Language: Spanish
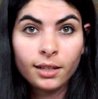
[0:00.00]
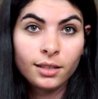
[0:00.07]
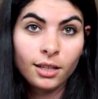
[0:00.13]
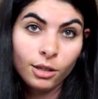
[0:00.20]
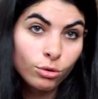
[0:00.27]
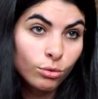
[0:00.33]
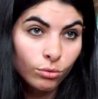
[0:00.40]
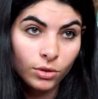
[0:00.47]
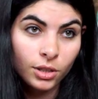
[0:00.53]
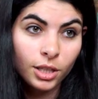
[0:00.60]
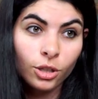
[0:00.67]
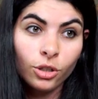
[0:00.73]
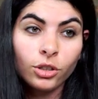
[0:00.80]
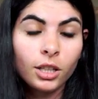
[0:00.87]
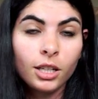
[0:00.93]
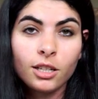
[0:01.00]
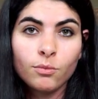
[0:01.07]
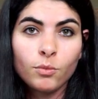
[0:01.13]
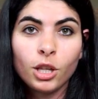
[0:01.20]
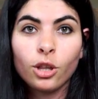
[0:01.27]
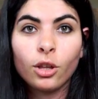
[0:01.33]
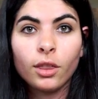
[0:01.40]
si eres un chico, tienes
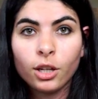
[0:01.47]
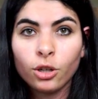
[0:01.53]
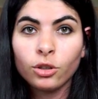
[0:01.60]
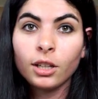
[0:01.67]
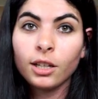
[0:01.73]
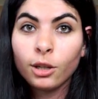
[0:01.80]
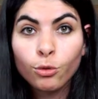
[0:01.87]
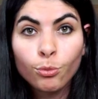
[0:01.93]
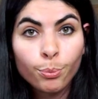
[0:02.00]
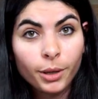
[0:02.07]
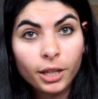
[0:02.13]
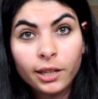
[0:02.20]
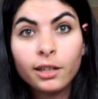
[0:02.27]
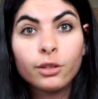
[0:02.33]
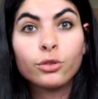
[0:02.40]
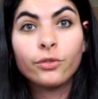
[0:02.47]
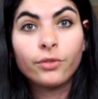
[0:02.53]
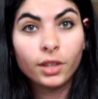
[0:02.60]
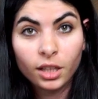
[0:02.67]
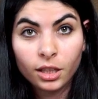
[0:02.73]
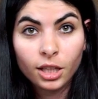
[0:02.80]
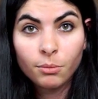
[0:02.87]
miedo de no tener un pene lo
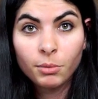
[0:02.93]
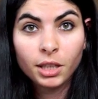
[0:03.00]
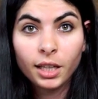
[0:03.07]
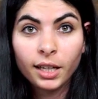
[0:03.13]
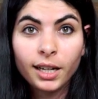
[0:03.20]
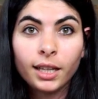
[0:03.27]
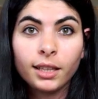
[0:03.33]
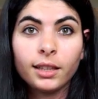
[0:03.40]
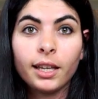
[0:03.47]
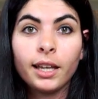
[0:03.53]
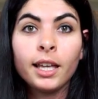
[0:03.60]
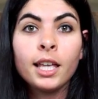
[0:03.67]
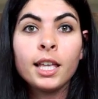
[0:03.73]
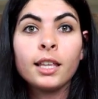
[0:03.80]
suficientemente grande,